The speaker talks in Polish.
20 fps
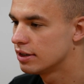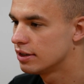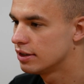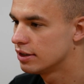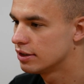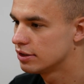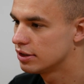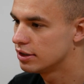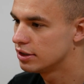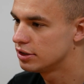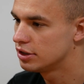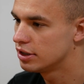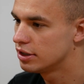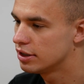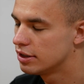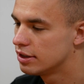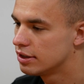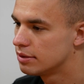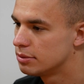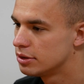jeżeli się nie
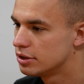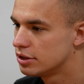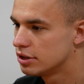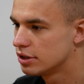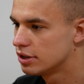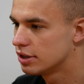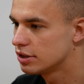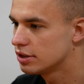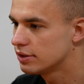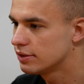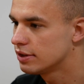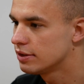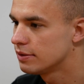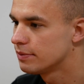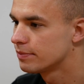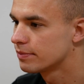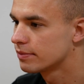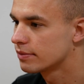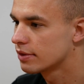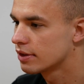da być na żywo.
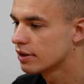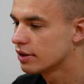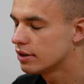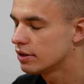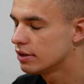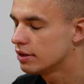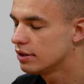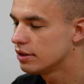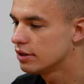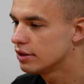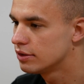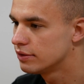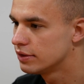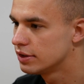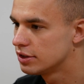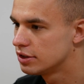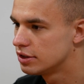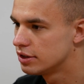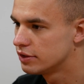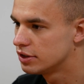No i
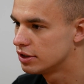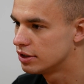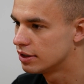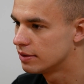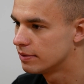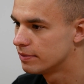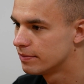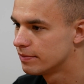również dziewczyna.